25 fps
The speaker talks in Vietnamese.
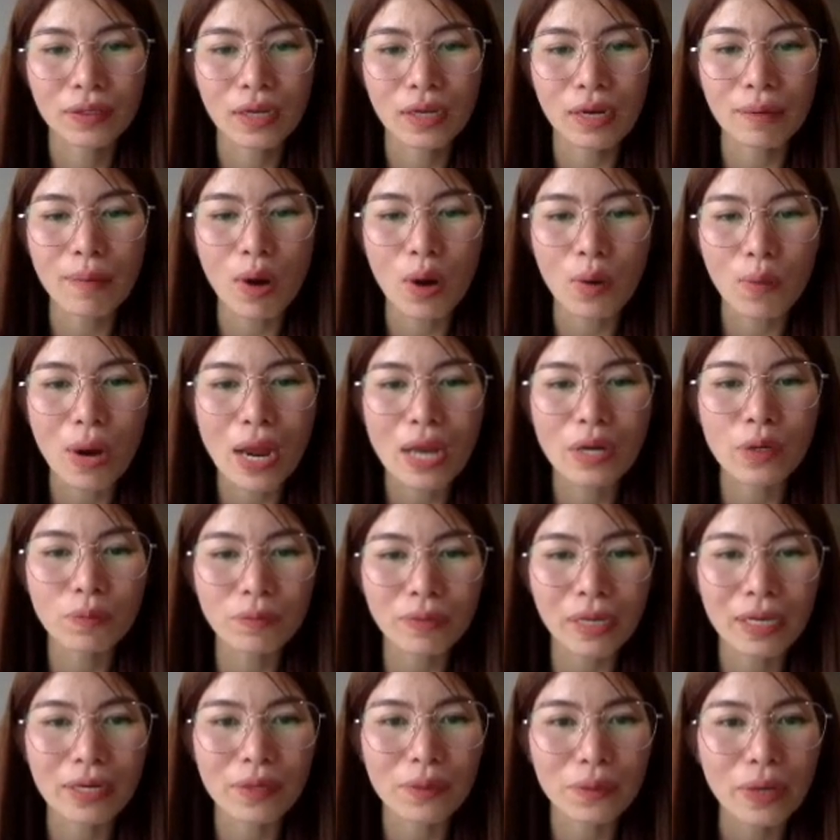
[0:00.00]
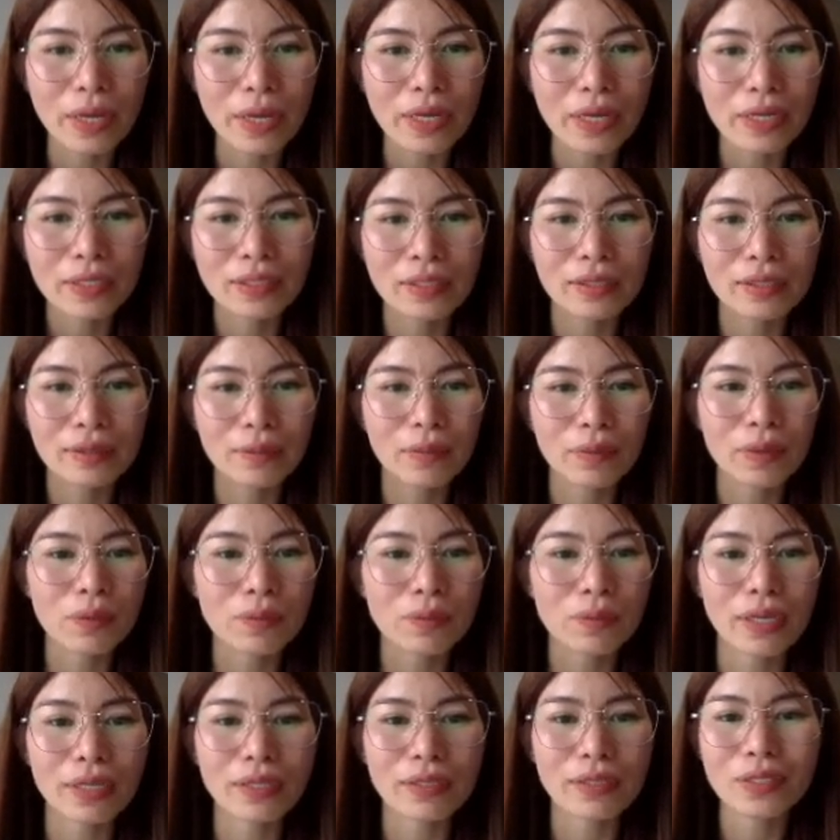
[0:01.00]
à, bỏ qua lúc này luôn đi lúc
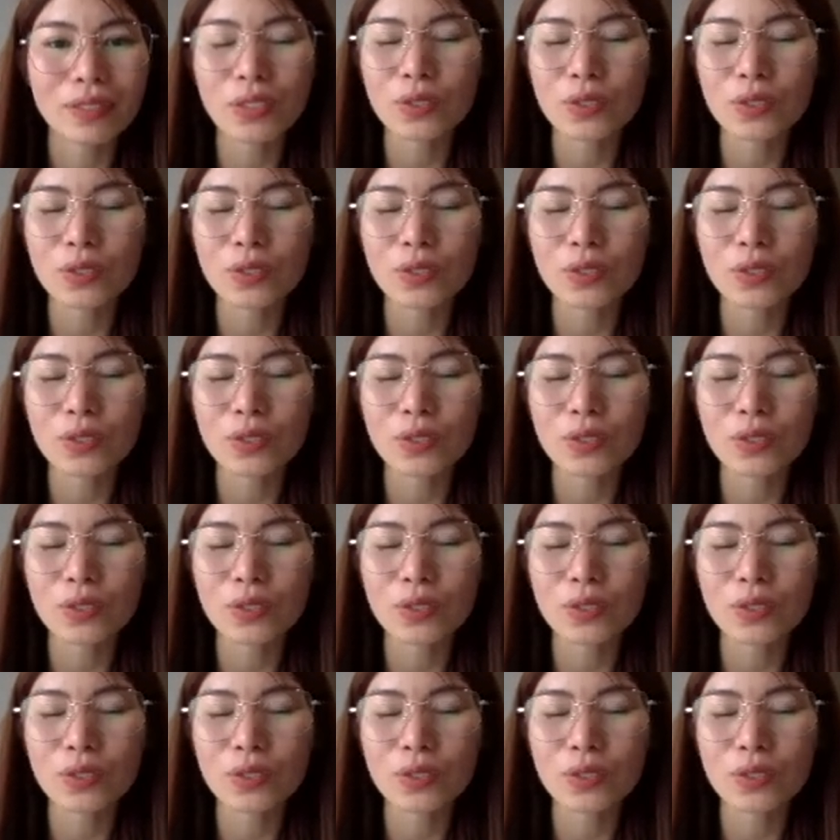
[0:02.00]
này nói